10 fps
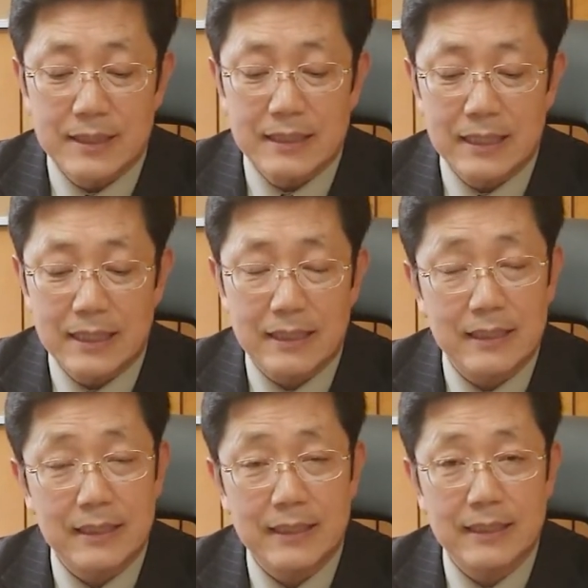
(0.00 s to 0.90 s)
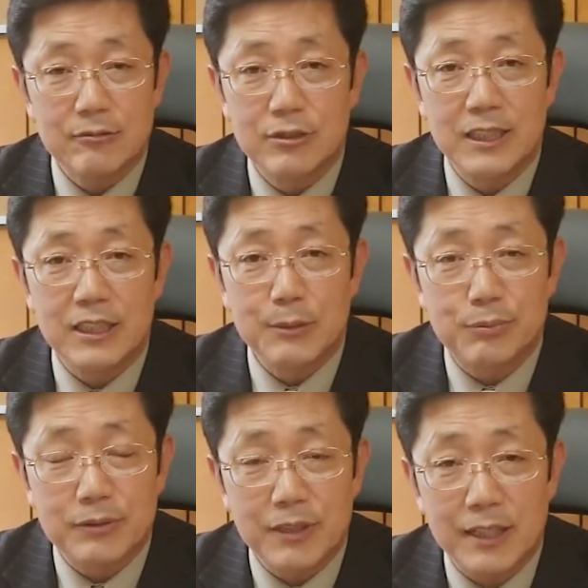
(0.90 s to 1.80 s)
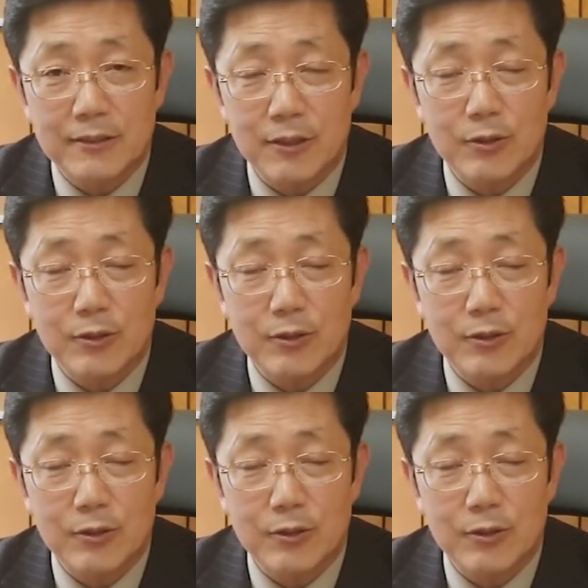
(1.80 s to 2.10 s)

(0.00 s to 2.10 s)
아, 우리 입술에서